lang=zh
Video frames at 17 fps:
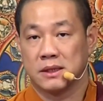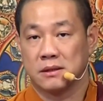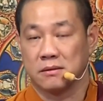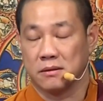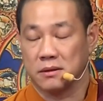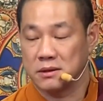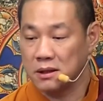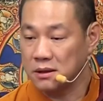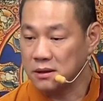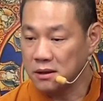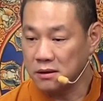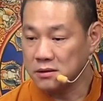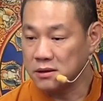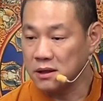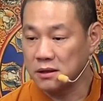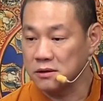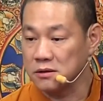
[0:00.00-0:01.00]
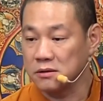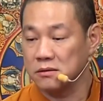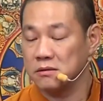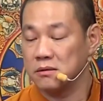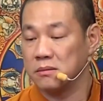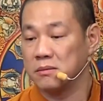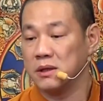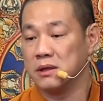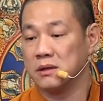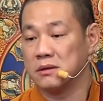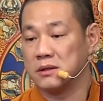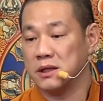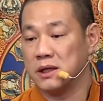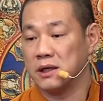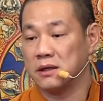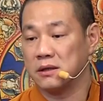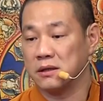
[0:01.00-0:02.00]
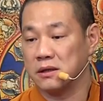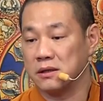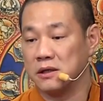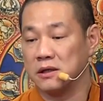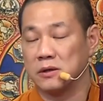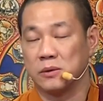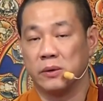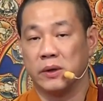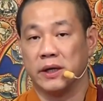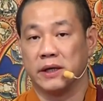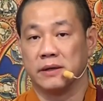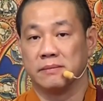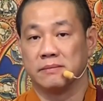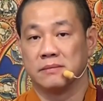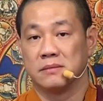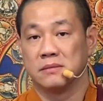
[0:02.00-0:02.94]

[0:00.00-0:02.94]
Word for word: 我在道场如果没有这样的定位，